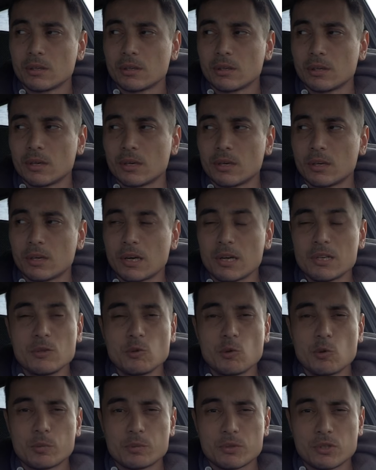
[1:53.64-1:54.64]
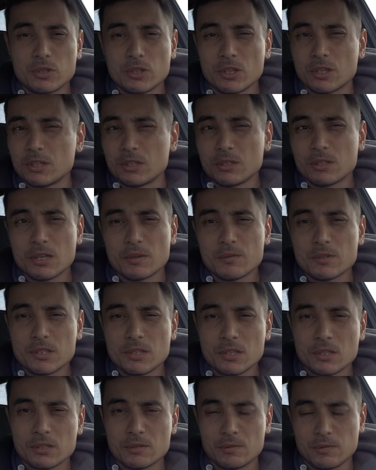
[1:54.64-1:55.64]
а, они общие, они для
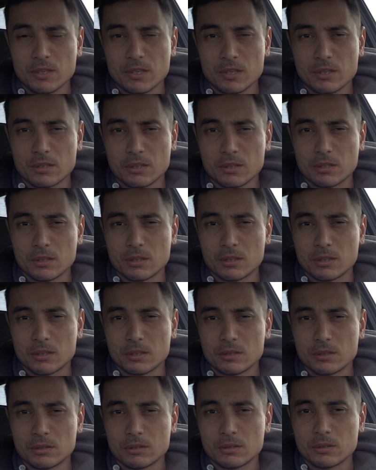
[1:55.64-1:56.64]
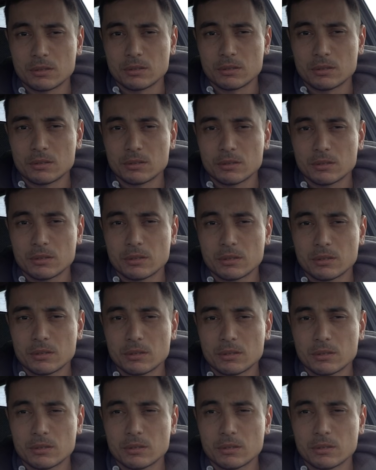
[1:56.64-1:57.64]
всех сфер а,
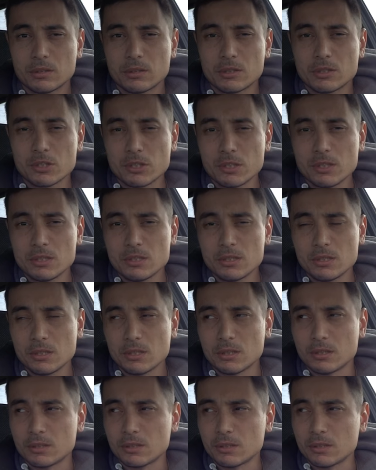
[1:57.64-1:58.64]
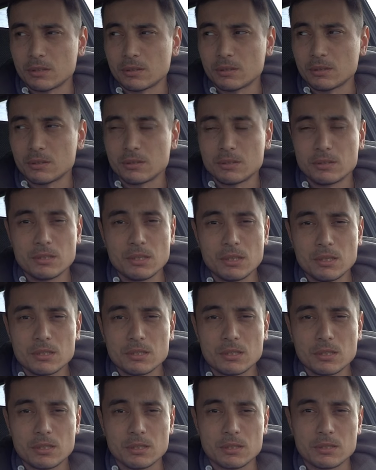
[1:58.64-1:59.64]
жизни,
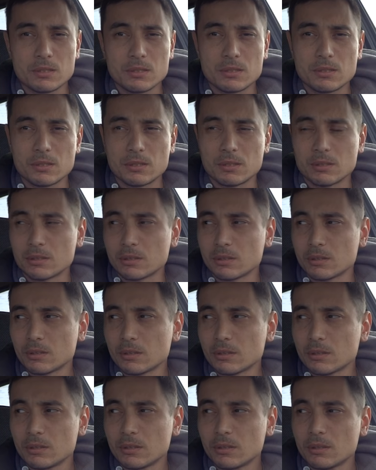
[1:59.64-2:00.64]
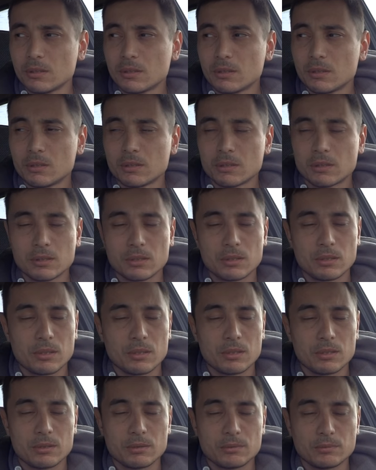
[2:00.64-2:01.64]
деятельности,
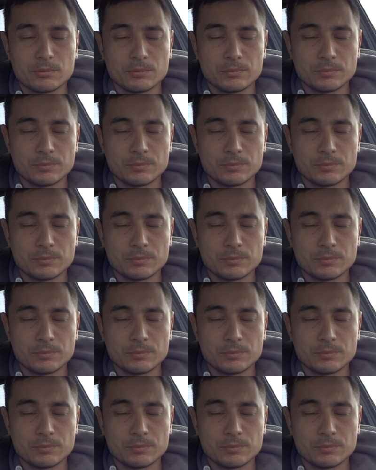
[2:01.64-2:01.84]
а,